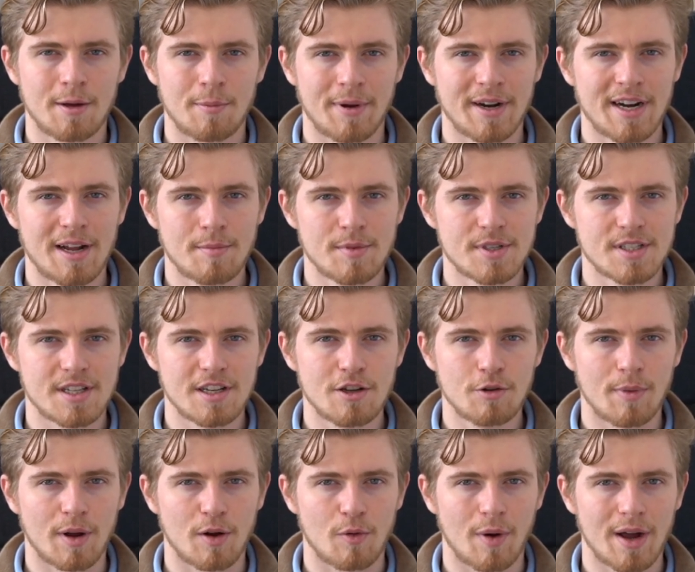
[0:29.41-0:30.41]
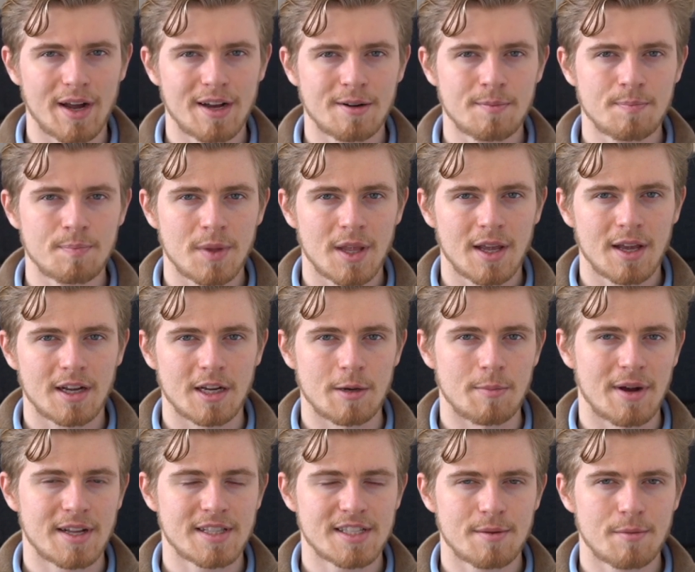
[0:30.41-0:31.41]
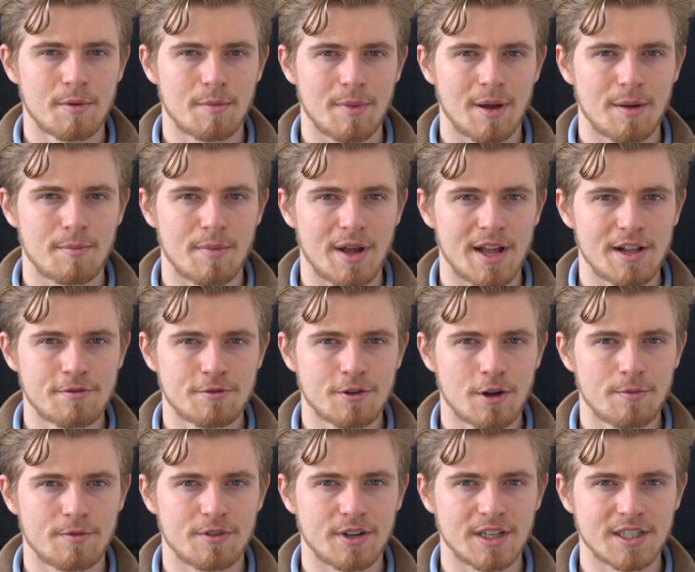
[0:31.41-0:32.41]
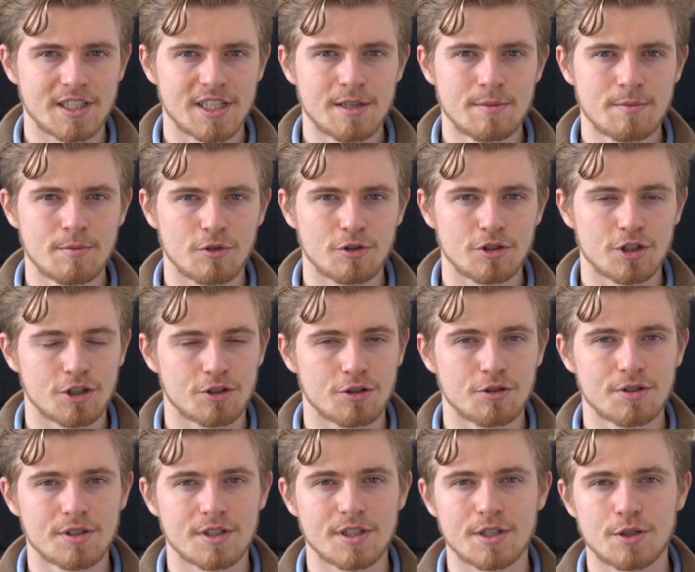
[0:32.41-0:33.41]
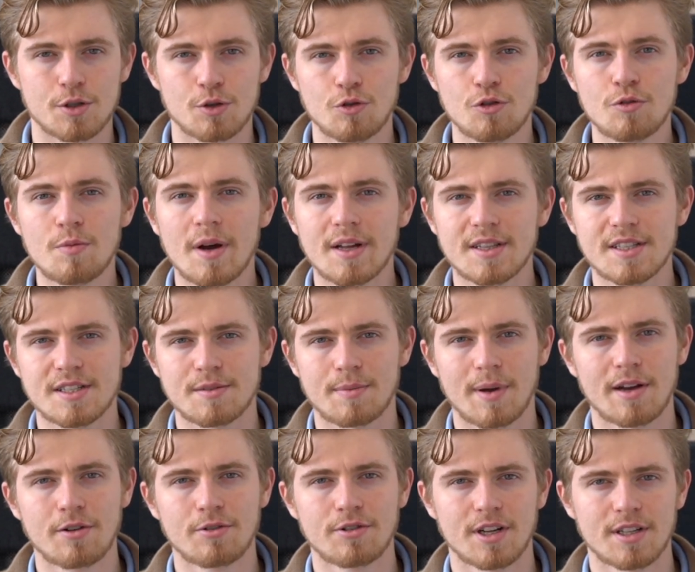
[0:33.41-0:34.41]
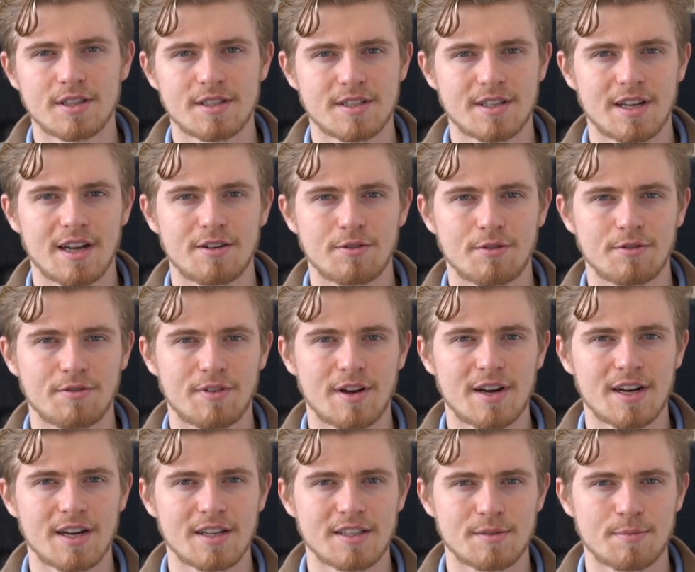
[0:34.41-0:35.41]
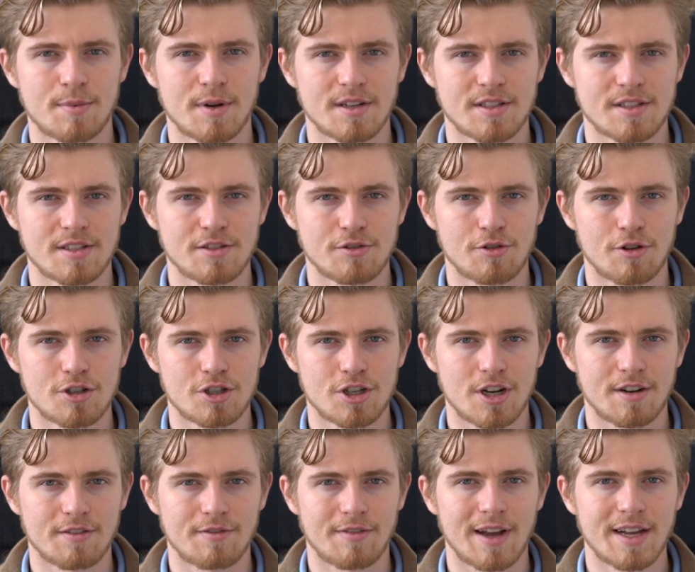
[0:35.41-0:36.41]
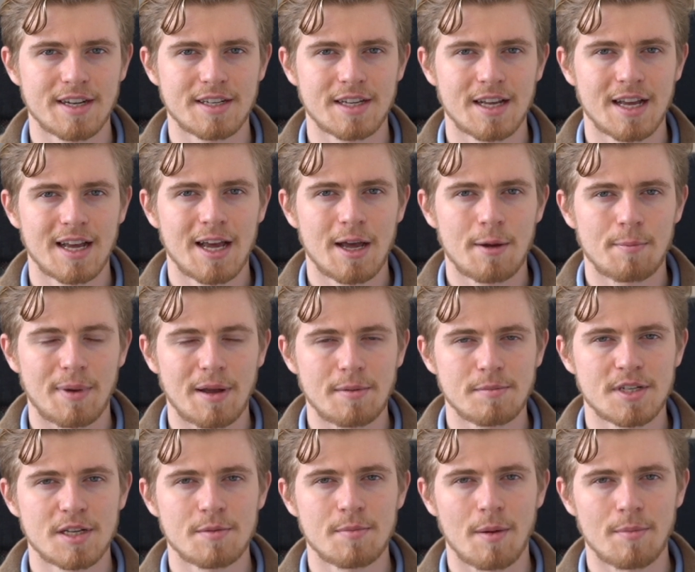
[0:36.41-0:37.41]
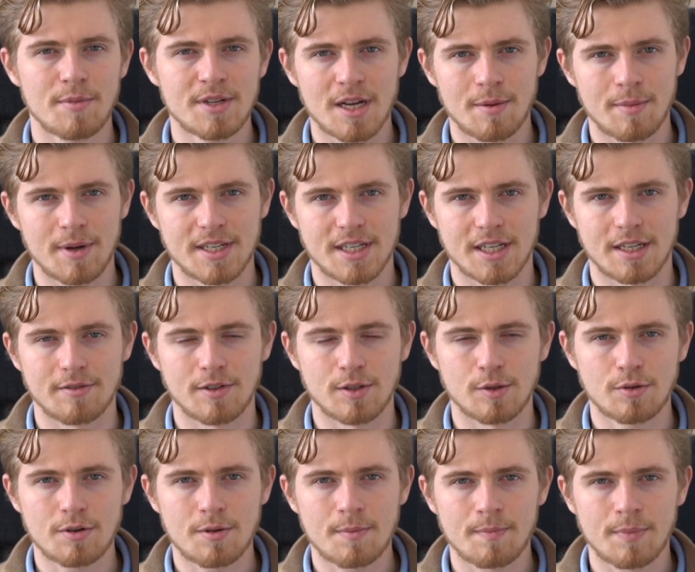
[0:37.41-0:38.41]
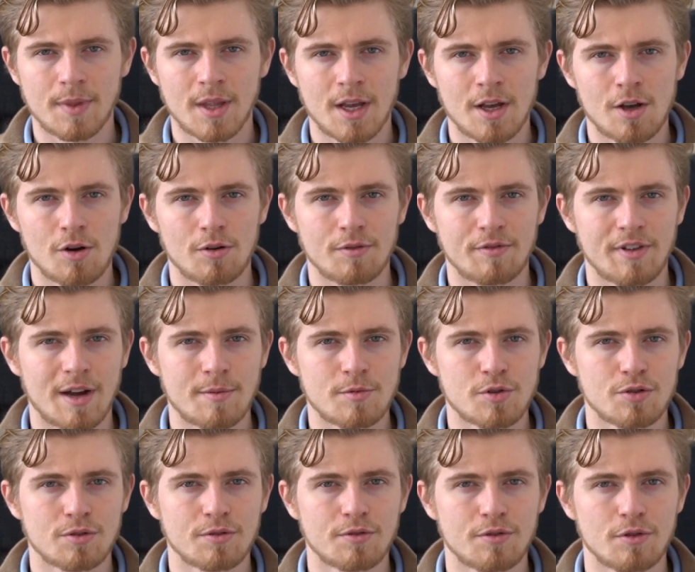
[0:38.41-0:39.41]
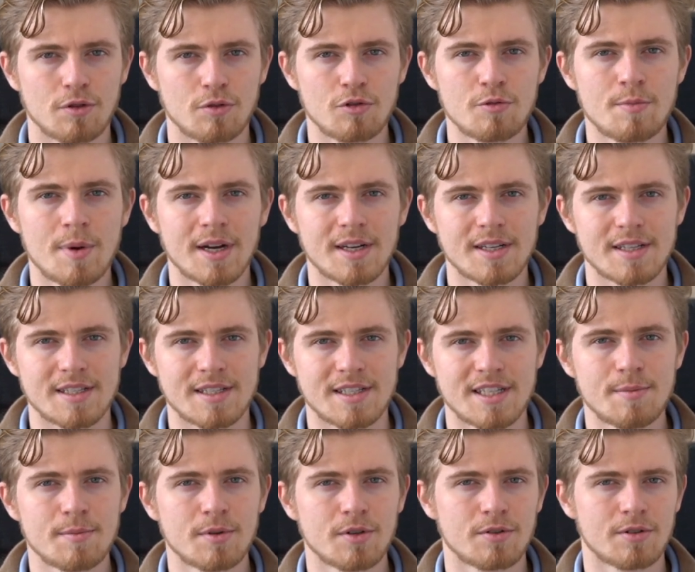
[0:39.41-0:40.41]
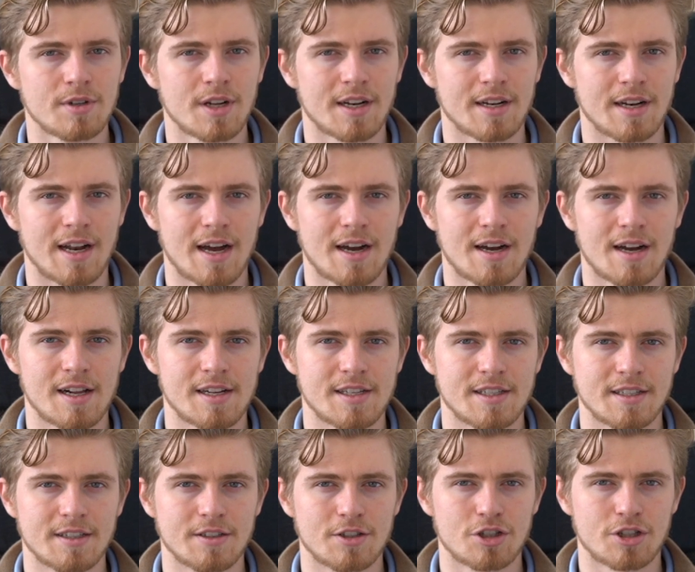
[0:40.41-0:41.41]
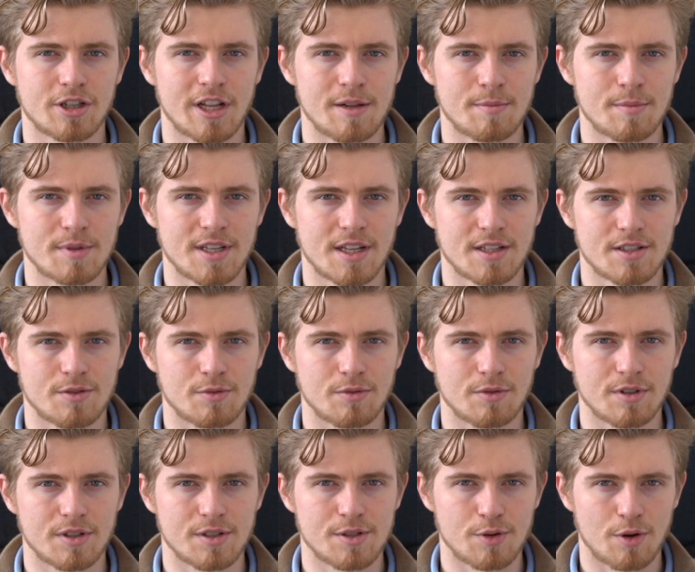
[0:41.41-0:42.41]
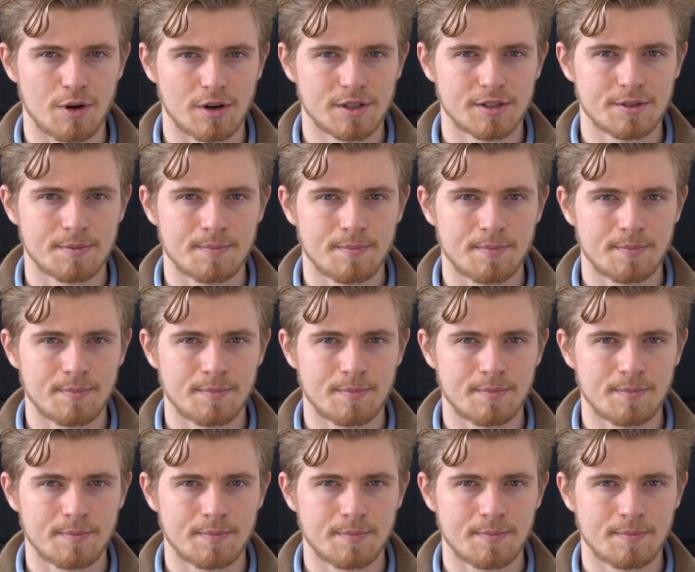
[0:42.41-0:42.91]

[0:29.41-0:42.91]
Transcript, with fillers: Mein Name ist Leo McGuire. Gemeinsam mit meinem elfköpfigen Team unterstütze ich über 200 Zahn- und Facharztpraxen deutschlandweit beim Thema Mitarbeitergewinnung und wir haben schon für über 700 nachhaltige Stellenbesetzungen gesorgt.